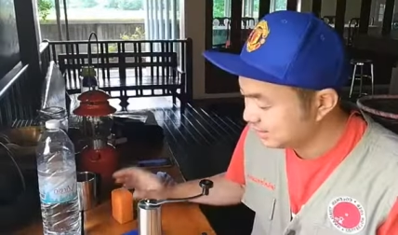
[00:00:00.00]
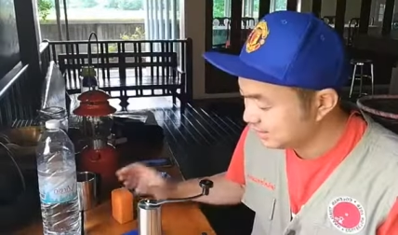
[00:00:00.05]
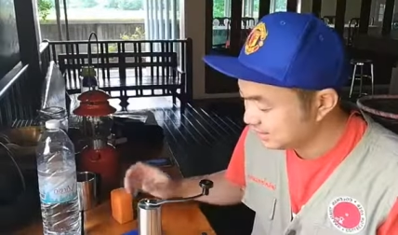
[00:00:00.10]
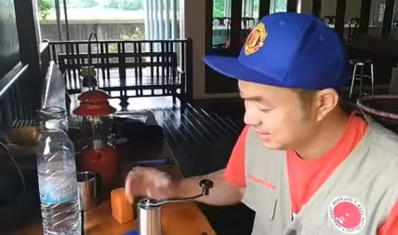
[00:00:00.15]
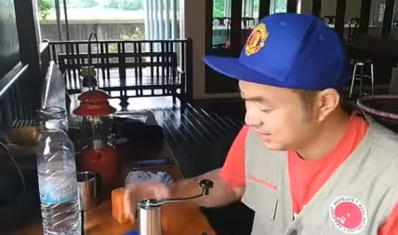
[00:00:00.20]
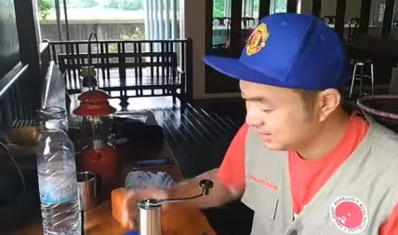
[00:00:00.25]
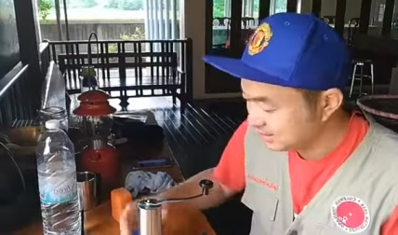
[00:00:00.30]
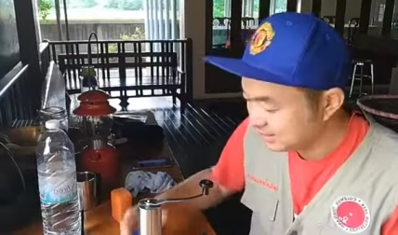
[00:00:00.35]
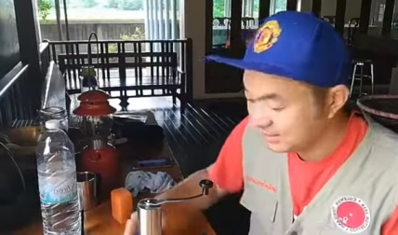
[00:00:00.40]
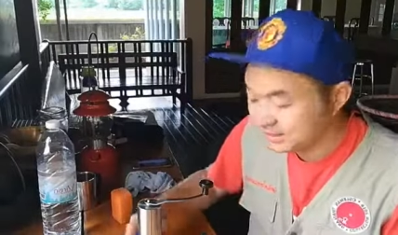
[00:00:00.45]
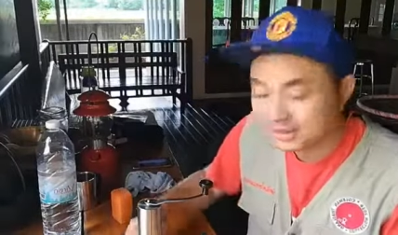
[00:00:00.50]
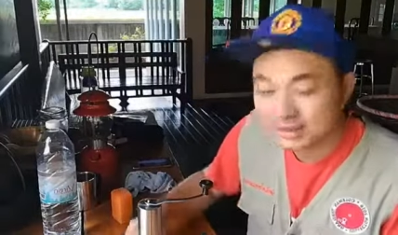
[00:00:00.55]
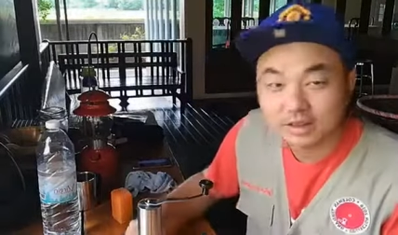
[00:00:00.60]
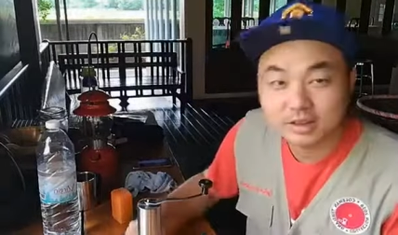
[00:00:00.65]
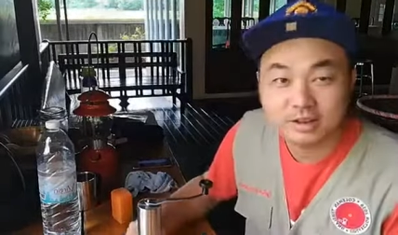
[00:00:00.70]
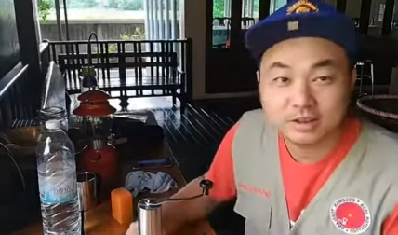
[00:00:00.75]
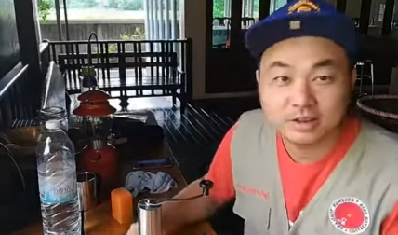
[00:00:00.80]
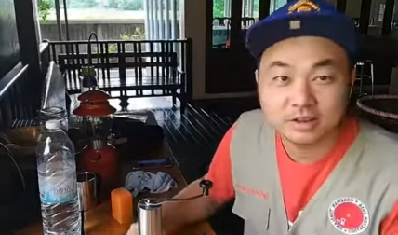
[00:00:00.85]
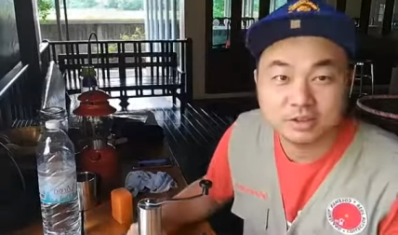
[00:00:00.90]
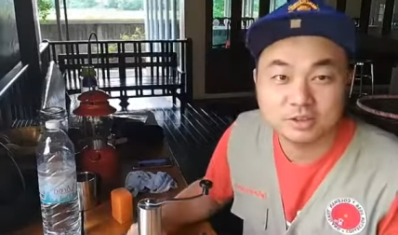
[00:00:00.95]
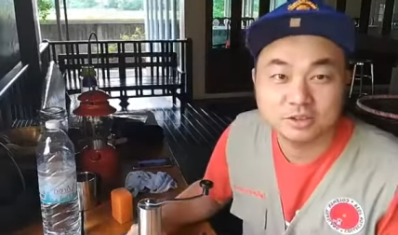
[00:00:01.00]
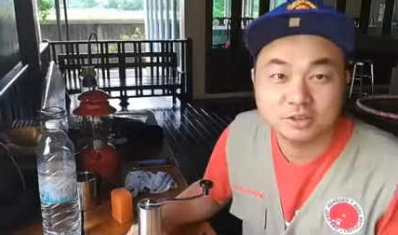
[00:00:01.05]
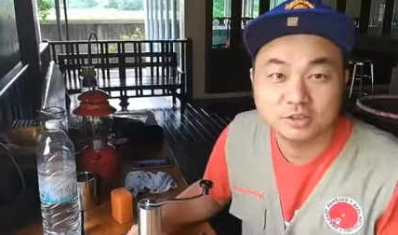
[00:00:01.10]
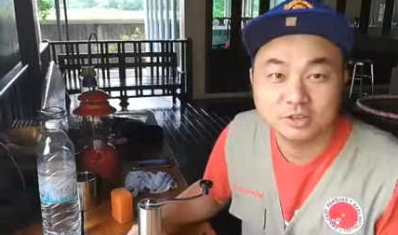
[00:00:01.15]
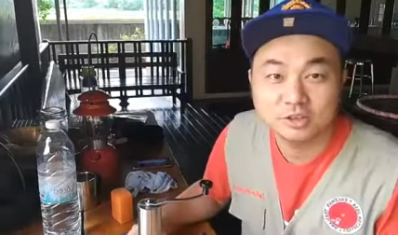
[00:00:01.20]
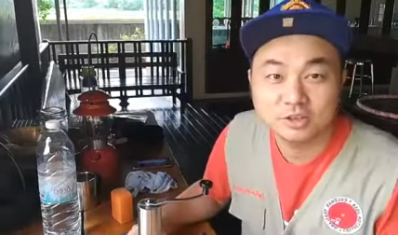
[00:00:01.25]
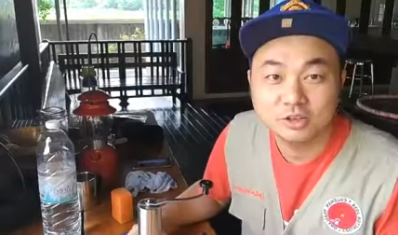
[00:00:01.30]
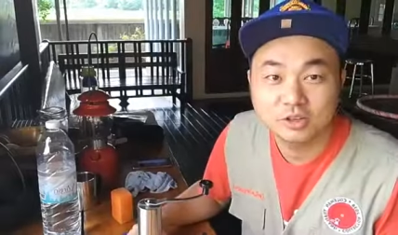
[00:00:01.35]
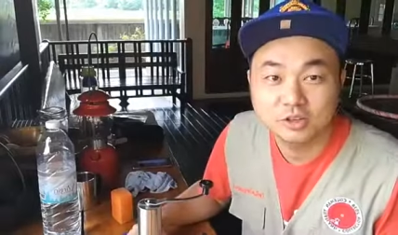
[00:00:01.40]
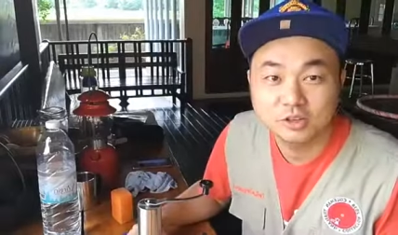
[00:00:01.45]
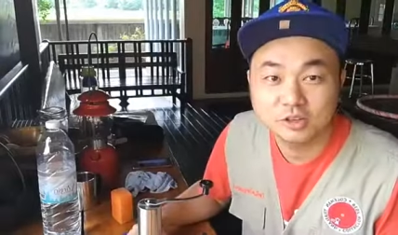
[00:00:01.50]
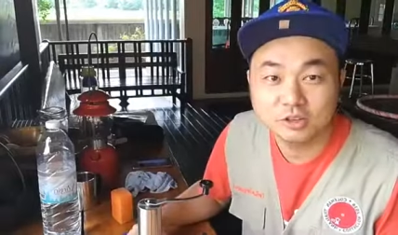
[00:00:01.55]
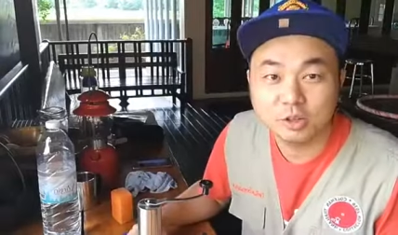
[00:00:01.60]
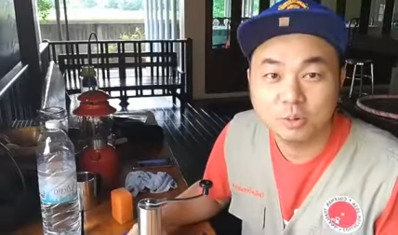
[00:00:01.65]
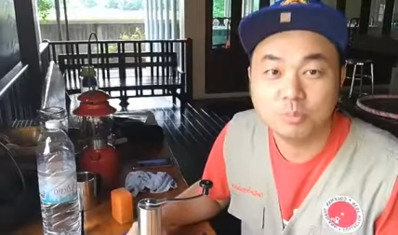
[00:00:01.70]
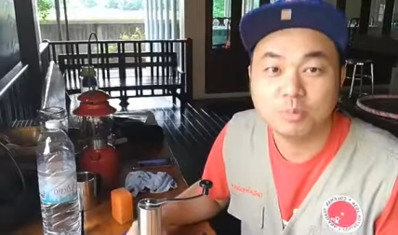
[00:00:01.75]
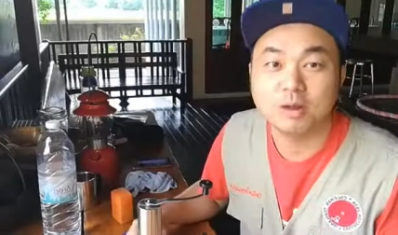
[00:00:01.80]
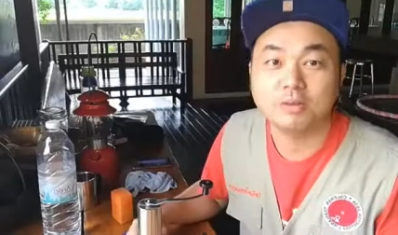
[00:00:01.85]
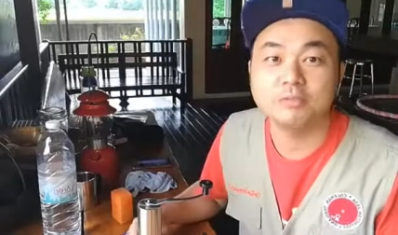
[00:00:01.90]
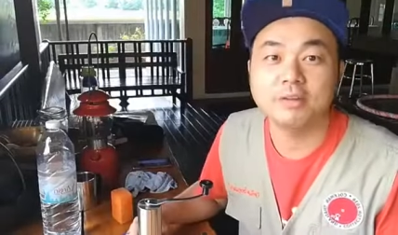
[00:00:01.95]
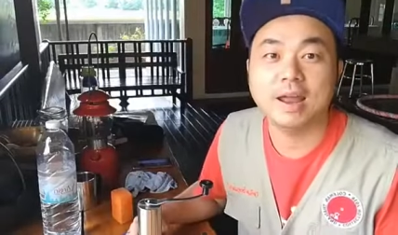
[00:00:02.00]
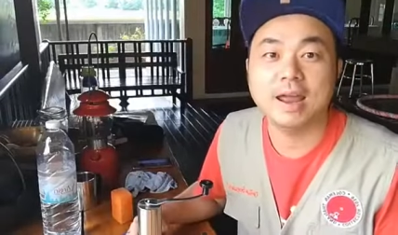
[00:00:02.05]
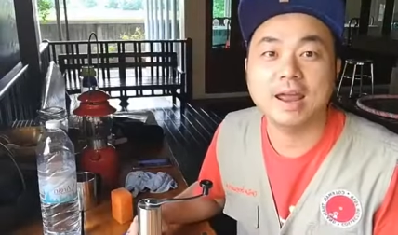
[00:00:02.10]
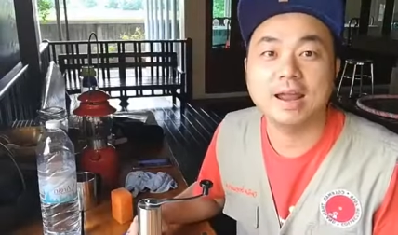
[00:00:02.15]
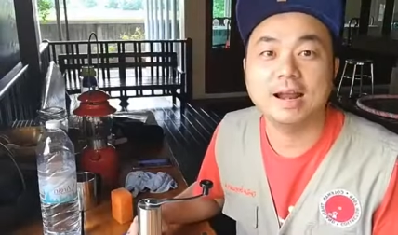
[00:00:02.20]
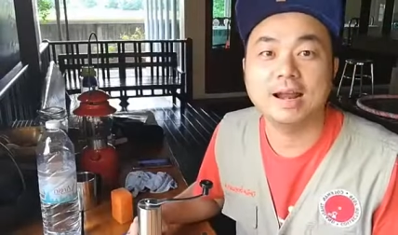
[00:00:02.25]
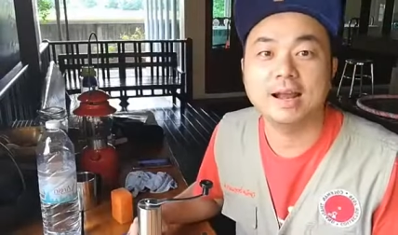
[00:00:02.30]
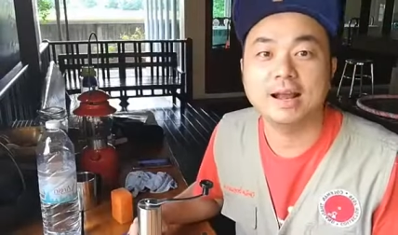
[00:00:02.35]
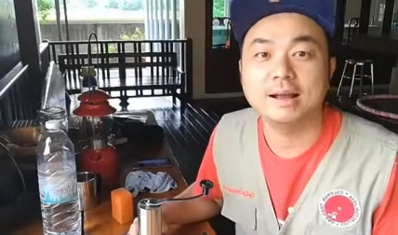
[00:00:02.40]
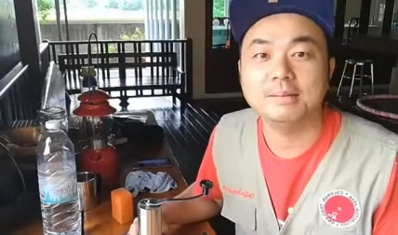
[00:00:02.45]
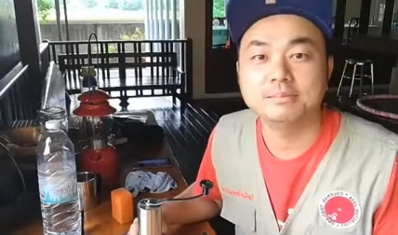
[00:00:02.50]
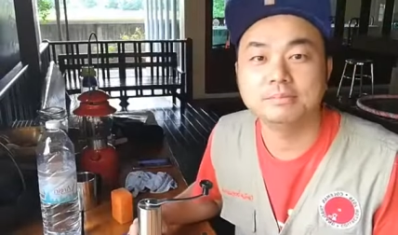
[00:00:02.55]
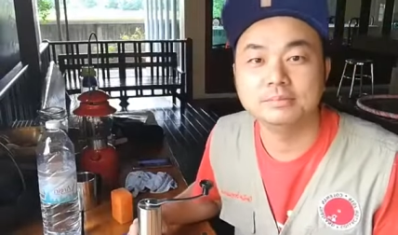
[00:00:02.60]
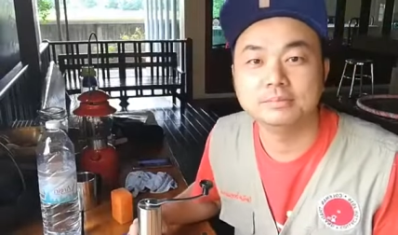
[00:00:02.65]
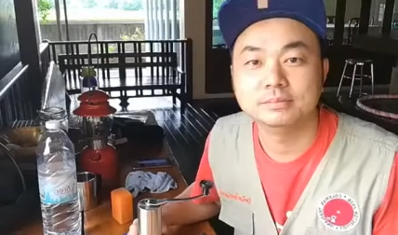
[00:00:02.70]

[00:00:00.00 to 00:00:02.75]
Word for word: คือต้มกาแฟนะครับ